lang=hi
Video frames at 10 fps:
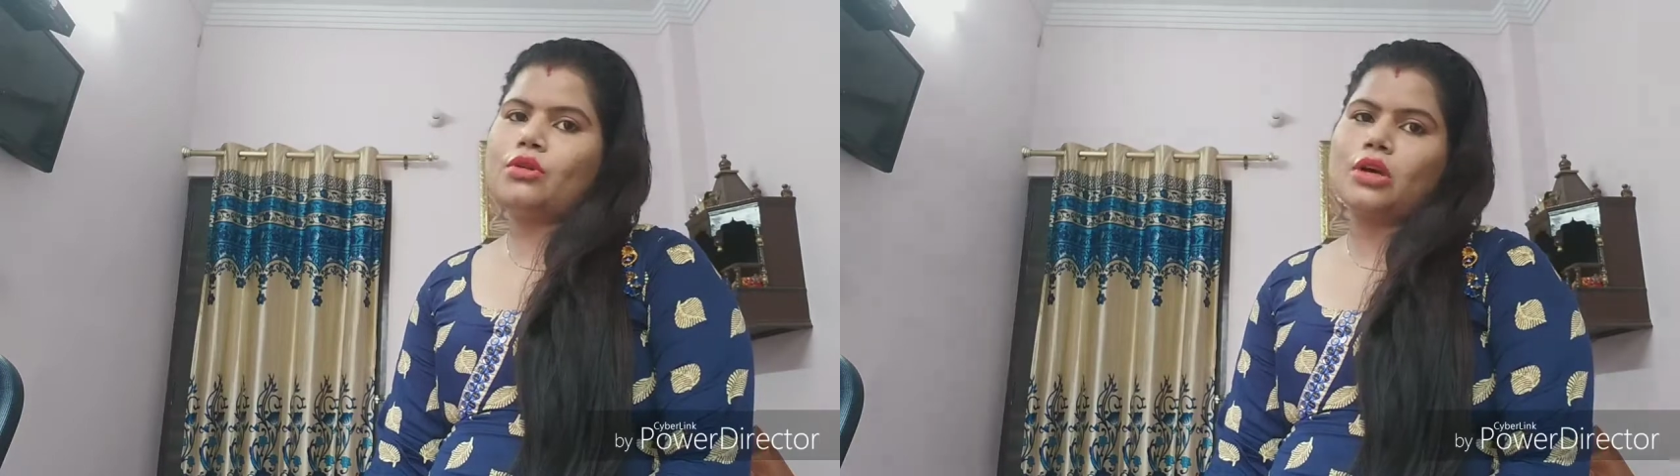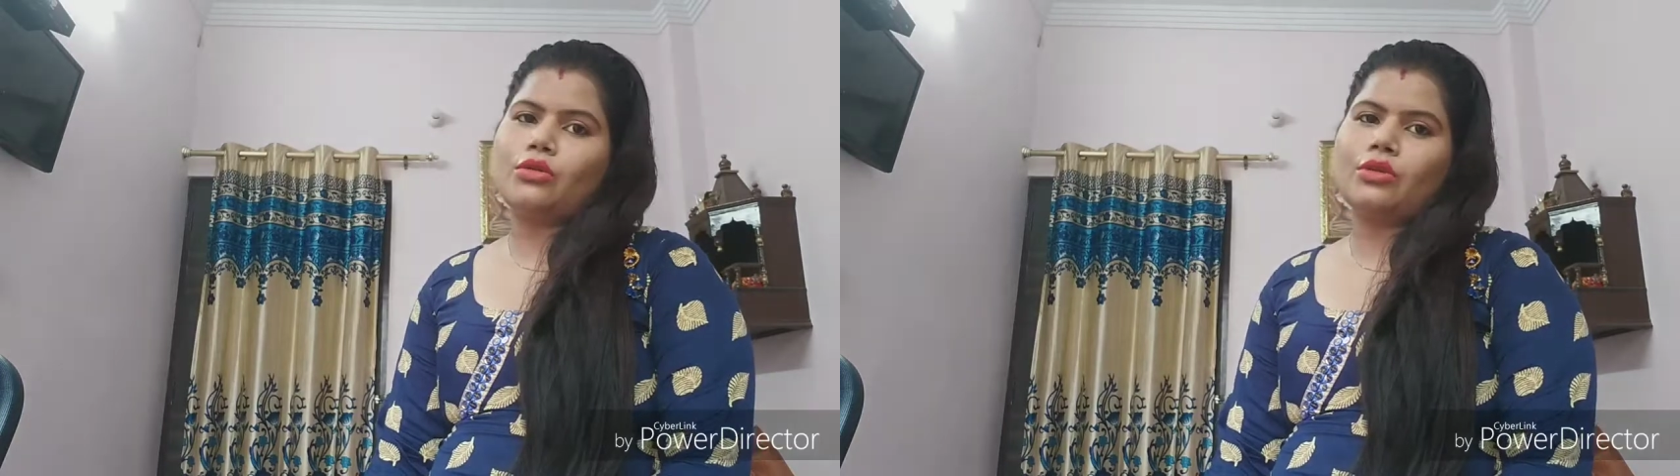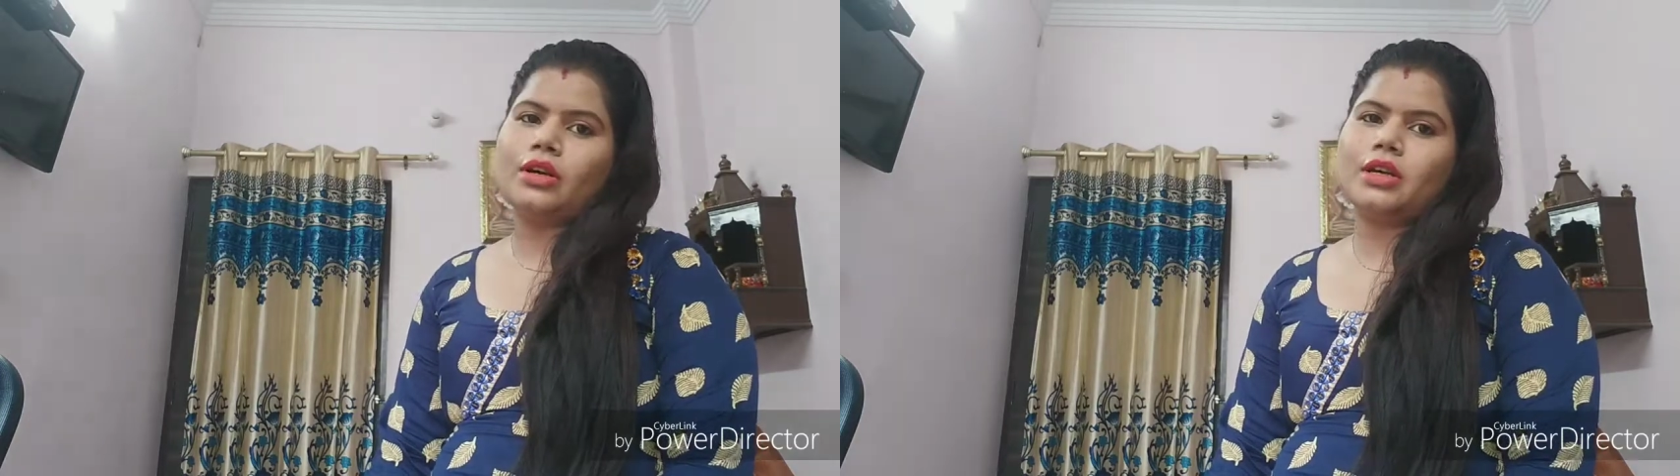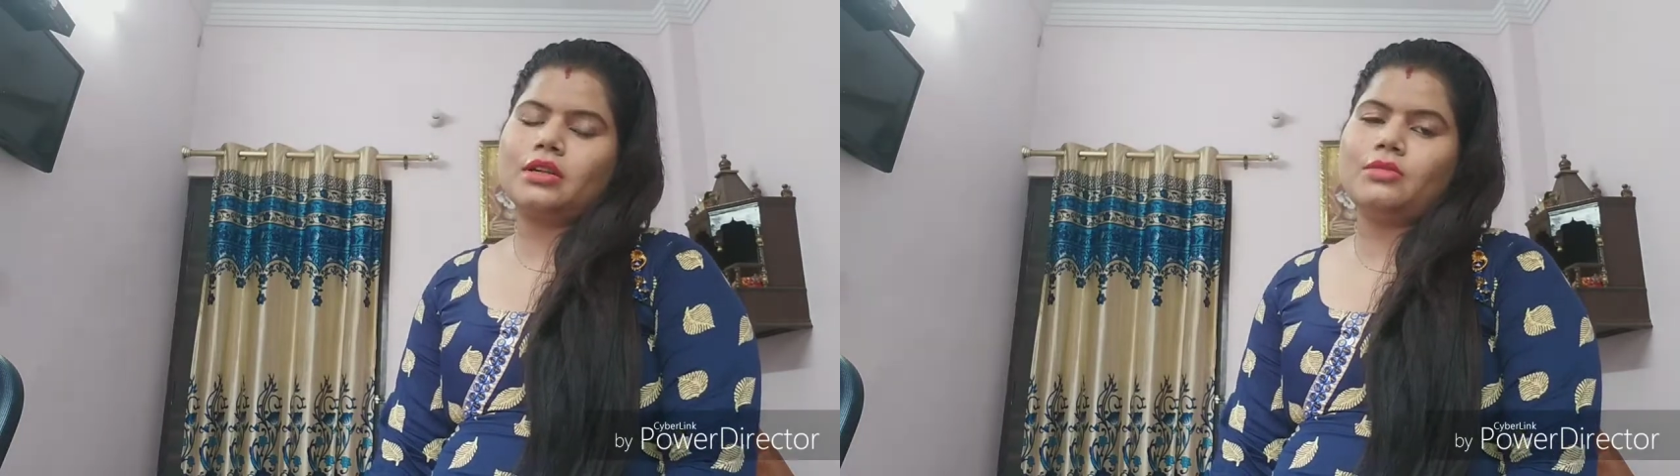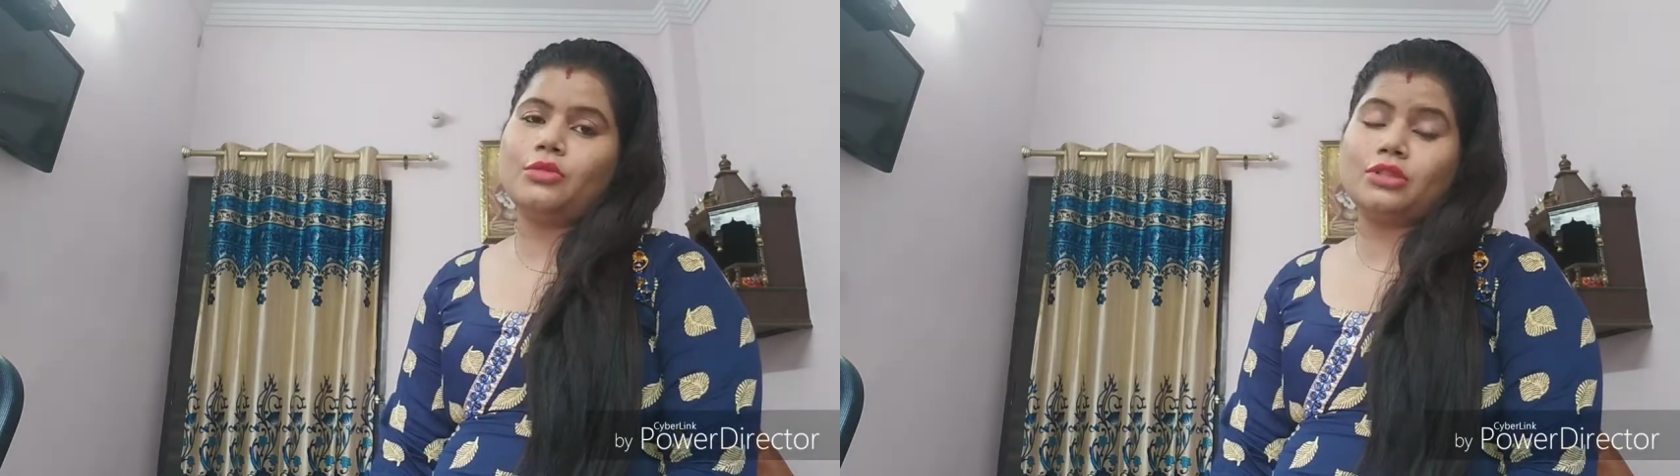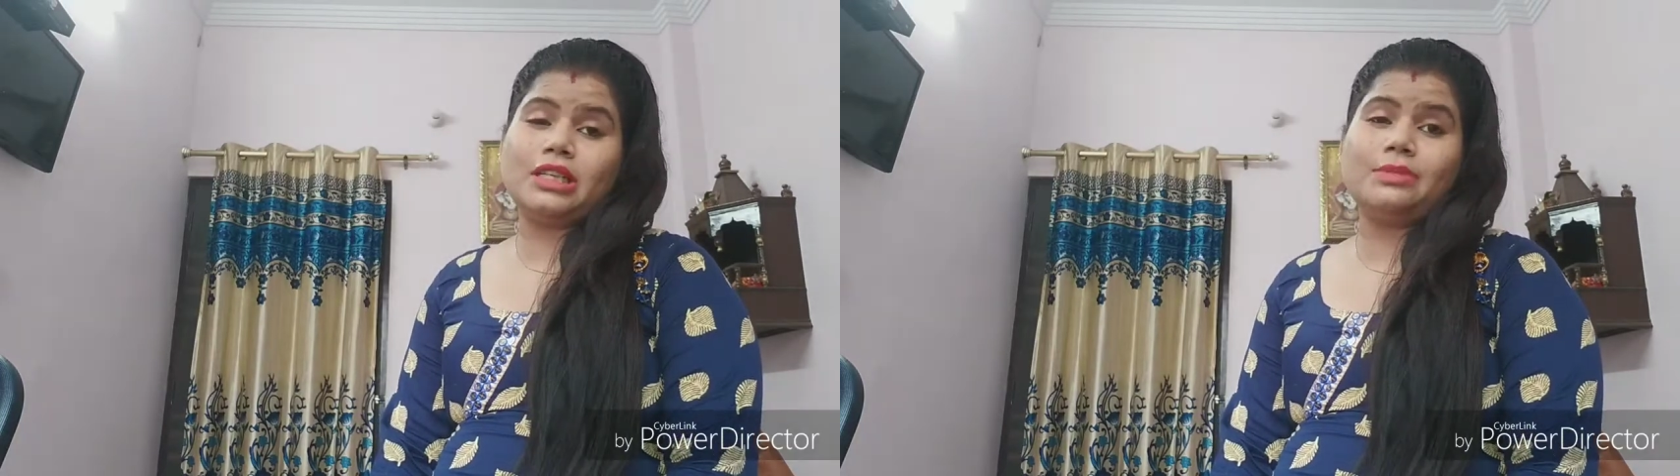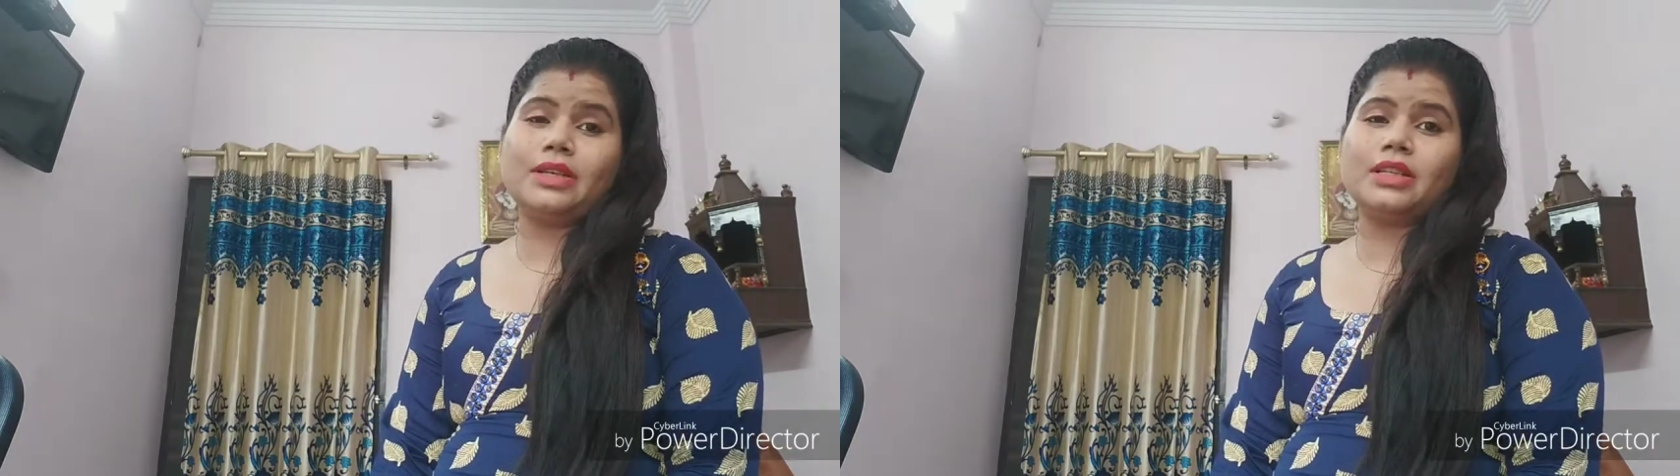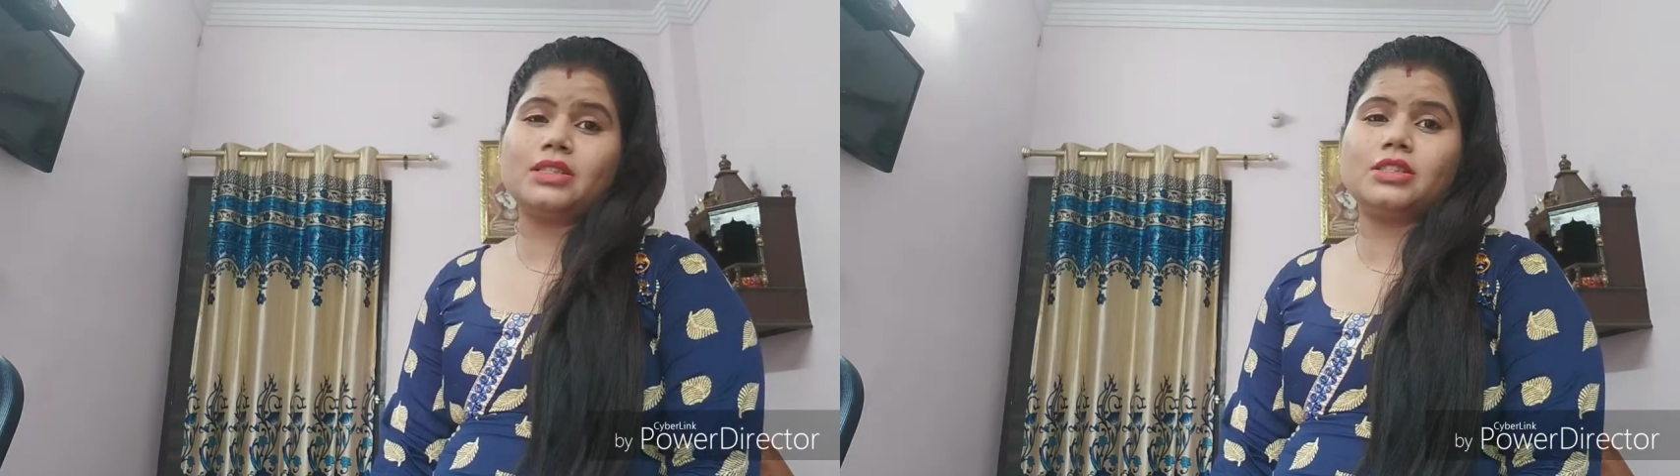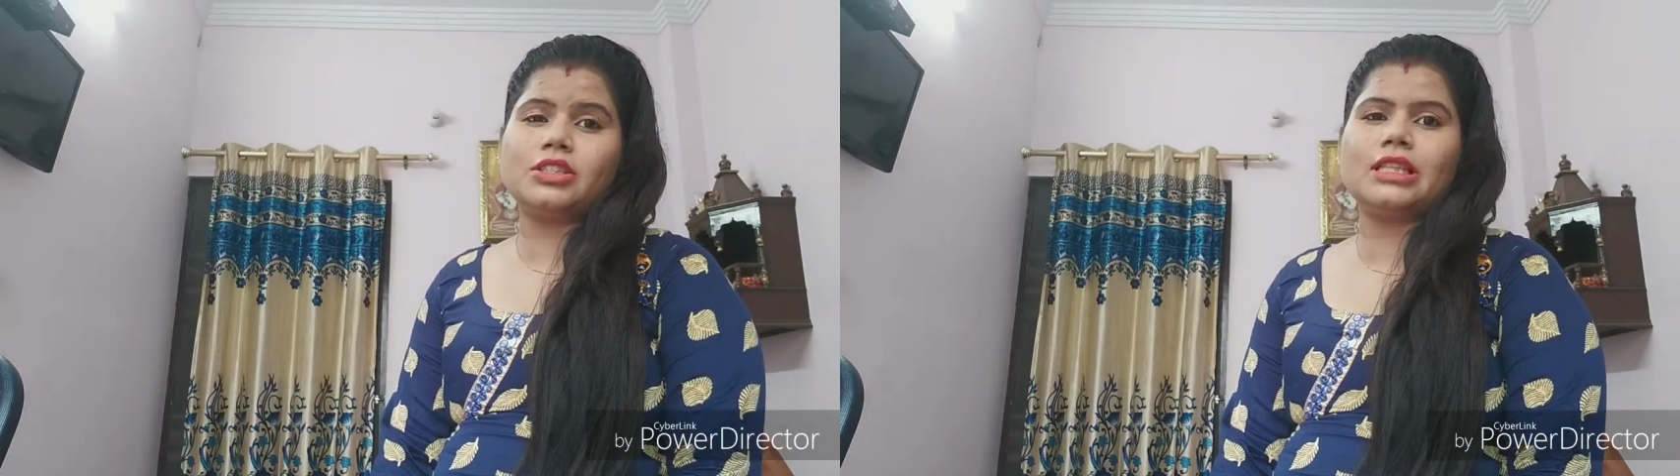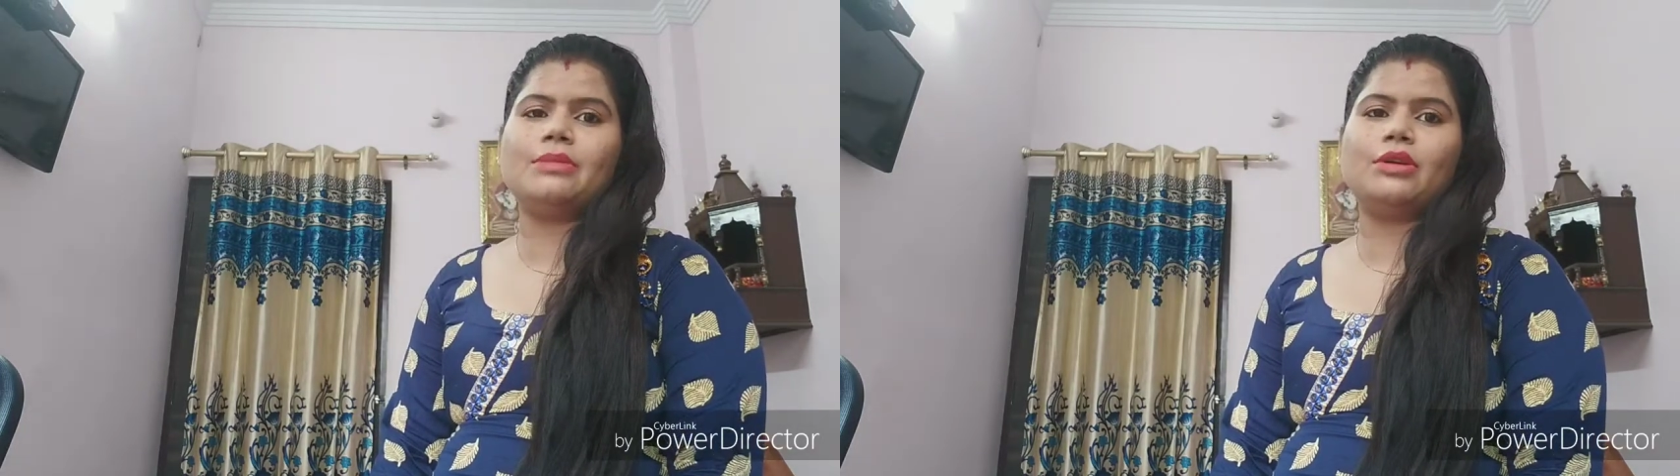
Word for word: हुआ होगा मोस्टली पेरेंट्स जितने